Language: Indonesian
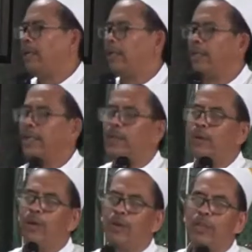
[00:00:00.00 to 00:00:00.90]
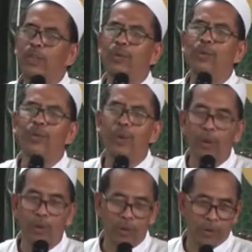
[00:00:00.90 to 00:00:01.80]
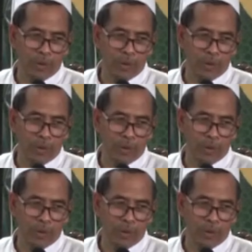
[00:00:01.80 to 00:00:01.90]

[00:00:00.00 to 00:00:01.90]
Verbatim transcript: gen kulo king gunung,